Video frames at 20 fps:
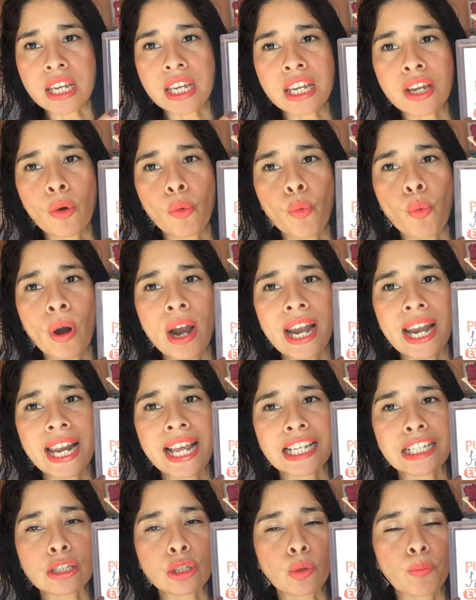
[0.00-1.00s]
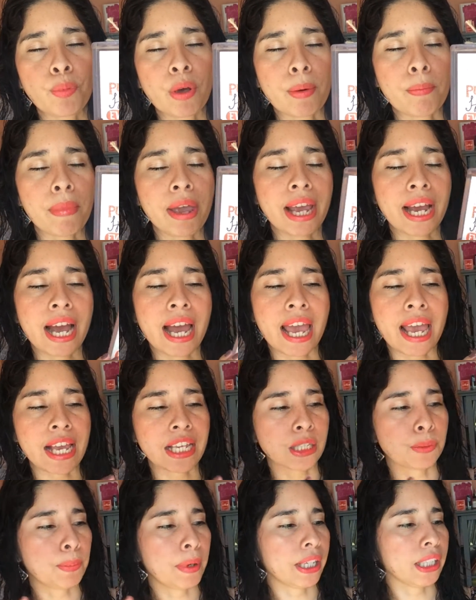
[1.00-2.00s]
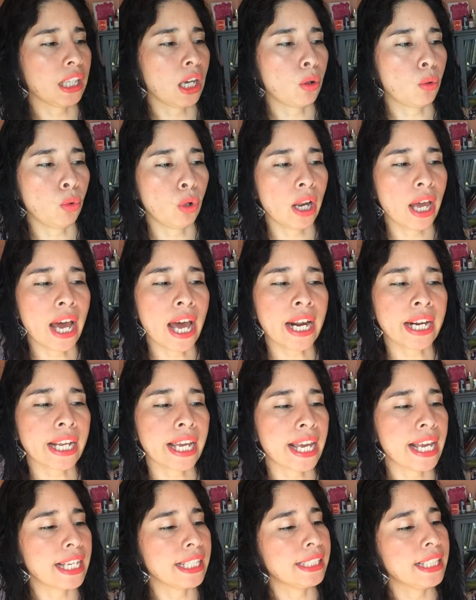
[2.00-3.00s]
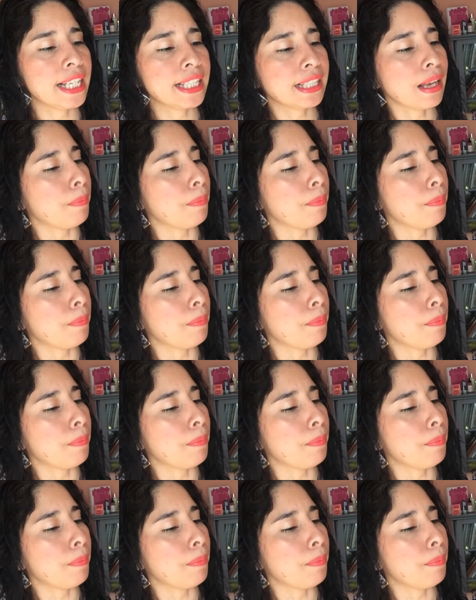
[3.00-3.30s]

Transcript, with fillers: y huele súper mega espectacular. Es de